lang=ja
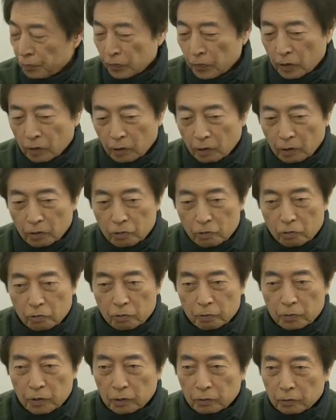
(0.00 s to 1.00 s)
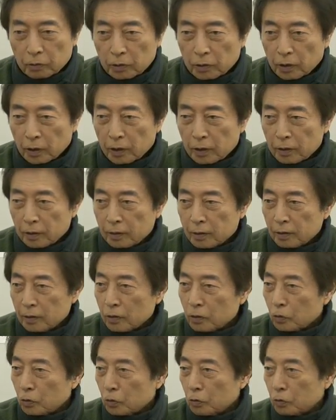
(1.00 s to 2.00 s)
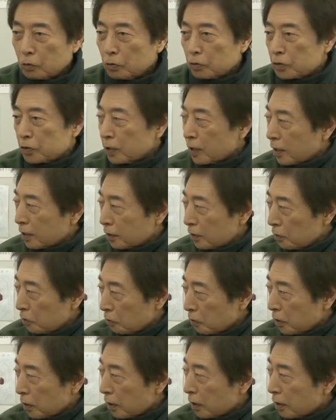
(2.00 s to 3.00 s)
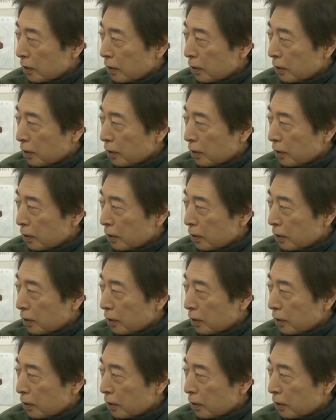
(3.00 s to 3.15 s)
えー原子力村と一体どうつながってんのか